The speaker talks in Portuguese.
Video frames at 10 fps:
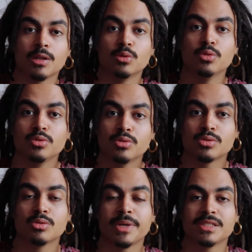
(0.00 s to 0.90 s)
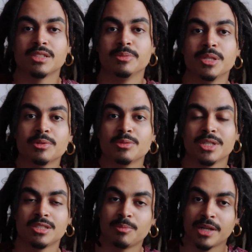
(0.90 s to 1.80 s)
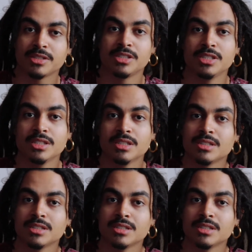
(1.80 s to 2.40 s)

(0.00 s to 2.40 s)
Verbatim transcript: alunos do mestre Bim e do mestre Pastinha,